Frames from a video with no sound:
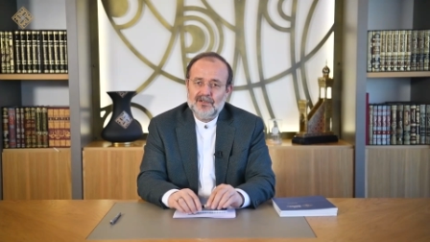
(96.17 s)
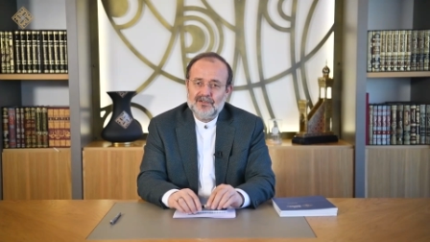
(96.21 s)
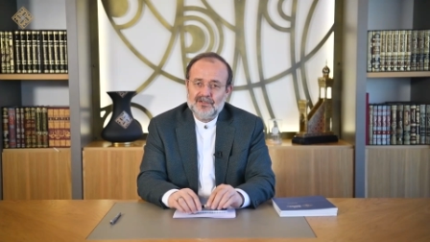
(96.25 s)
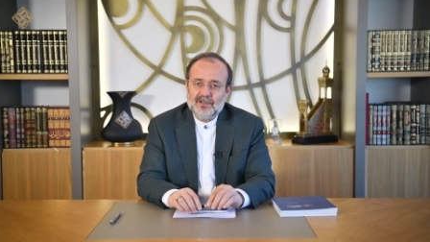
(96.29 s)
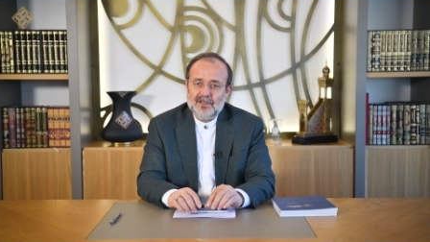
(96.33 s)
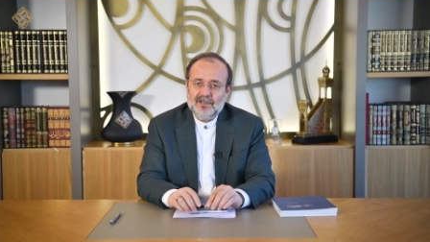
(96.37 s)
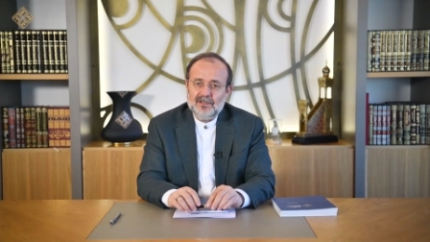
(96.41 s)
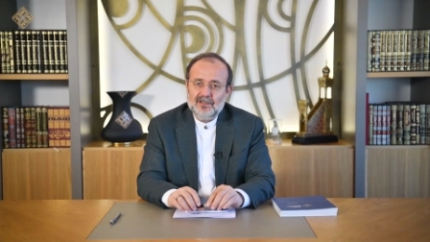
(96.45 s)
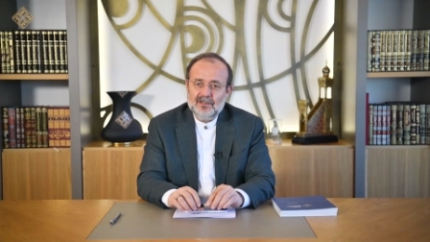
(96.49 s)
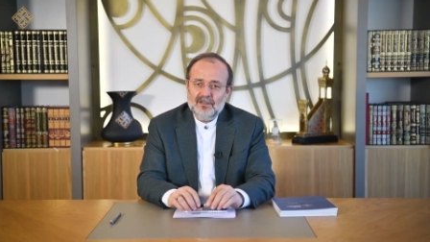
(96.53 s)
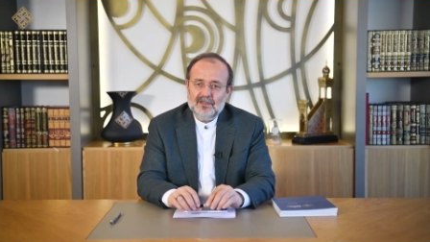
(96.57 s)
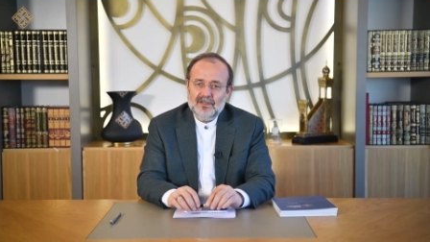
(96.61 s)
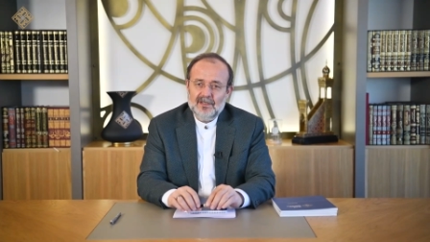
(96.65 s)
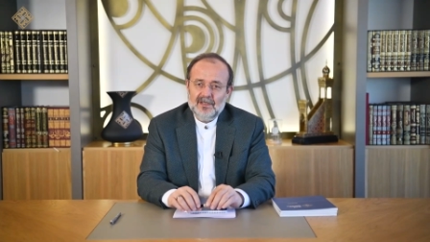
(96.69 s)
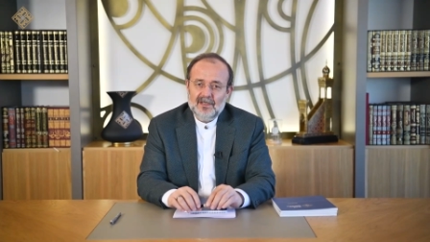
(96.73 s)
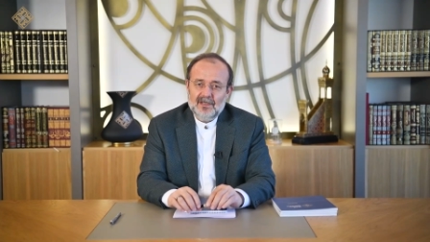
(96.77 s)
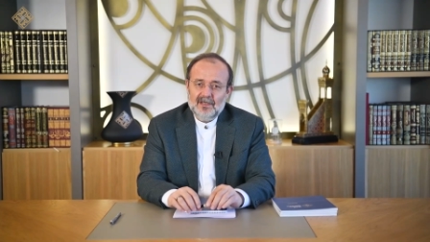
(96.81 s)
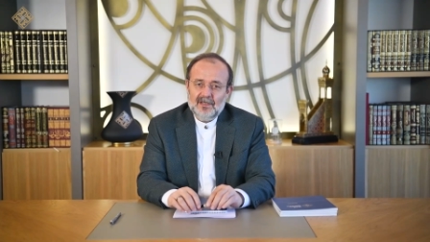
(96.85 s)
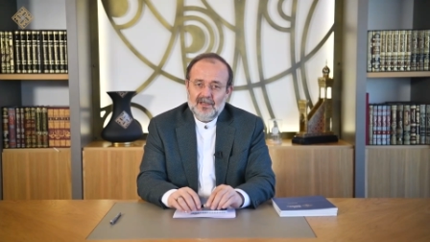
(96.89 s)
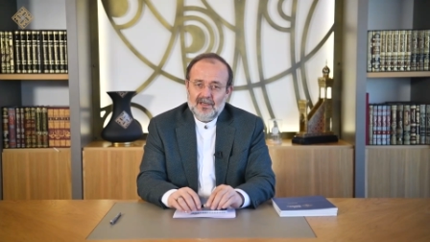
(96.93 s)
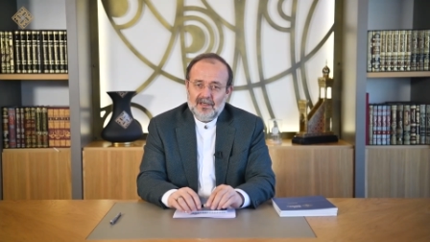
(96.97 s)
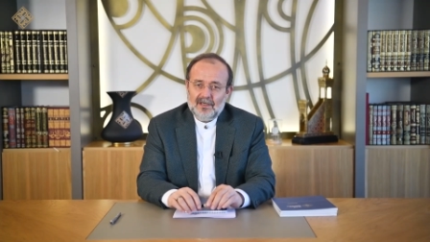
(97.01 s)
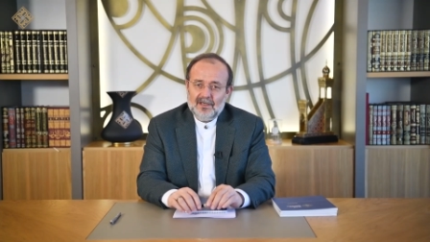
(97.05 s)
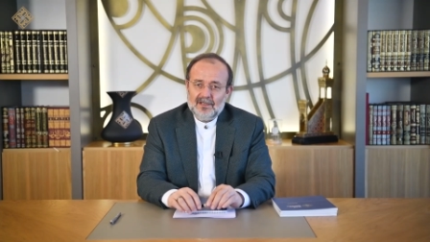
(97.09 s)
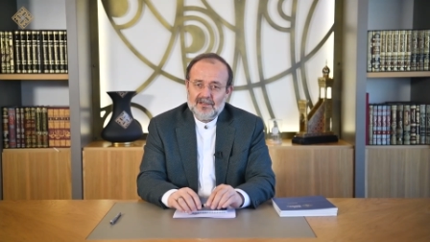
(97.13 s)
şeyin
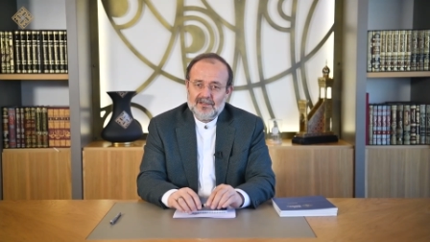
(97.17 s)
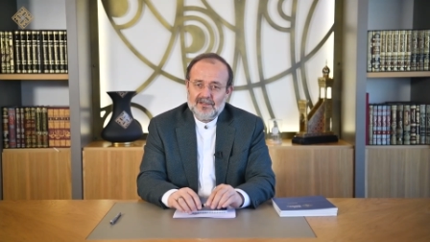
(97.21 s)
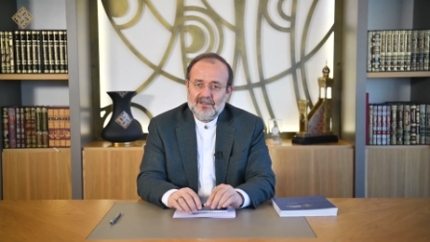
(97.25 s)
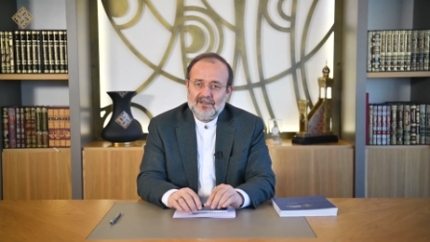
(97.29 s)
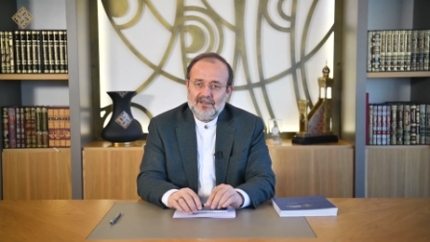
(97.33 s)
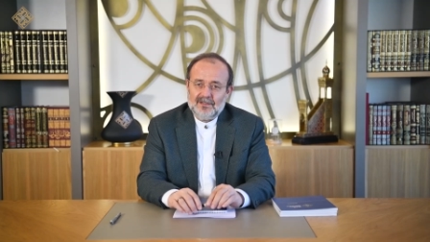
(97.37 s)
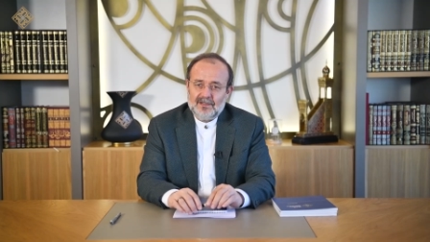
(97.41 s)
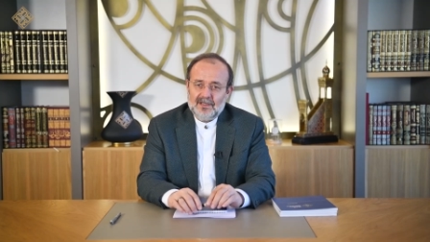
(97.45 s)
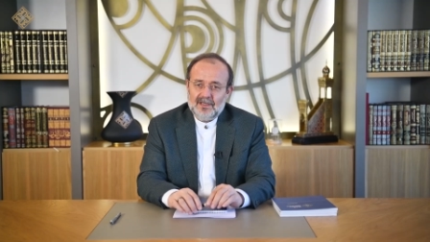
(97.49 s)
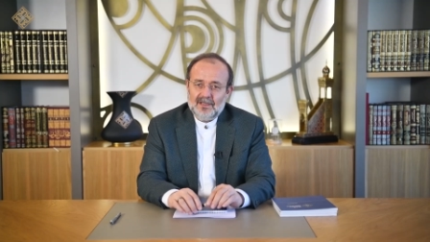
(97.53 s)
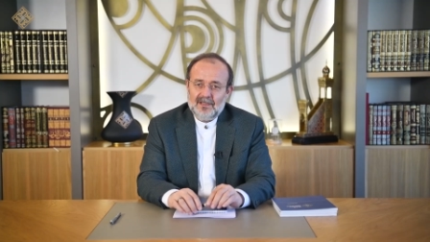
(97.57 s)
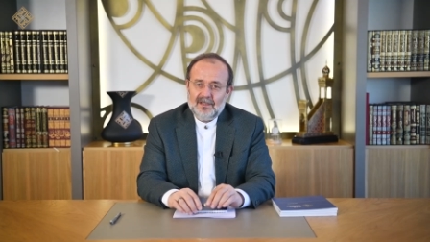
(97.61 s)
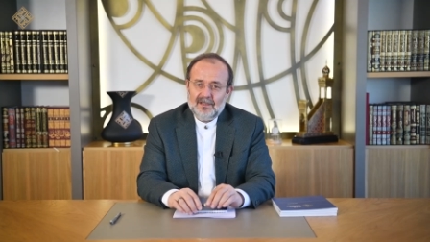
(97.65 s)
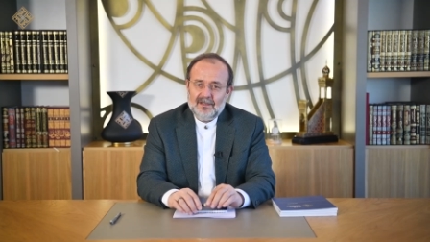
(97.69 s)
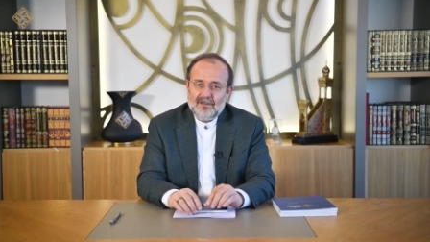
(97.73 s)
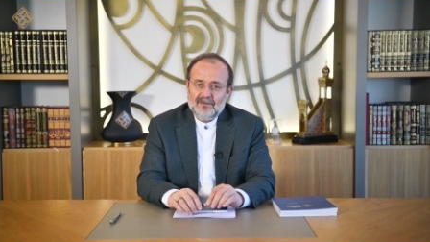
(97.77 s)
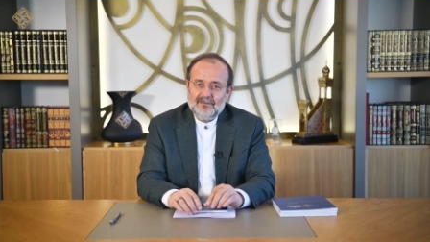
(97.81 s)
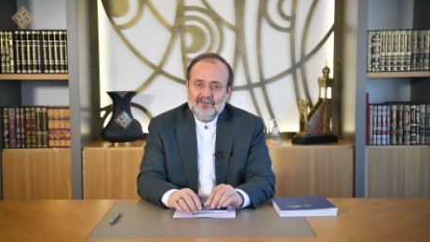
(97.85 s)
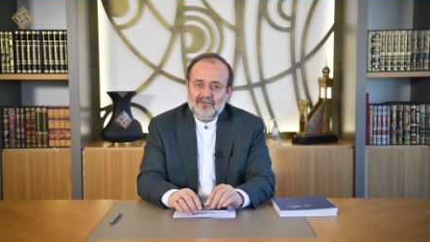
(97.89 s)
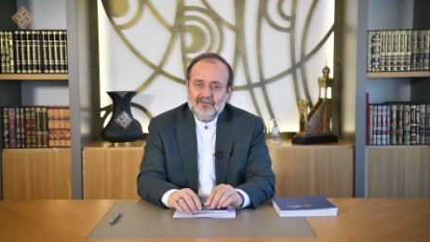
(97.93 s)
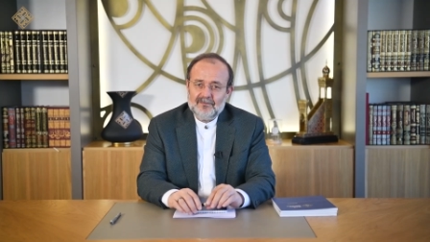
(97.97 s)
aslında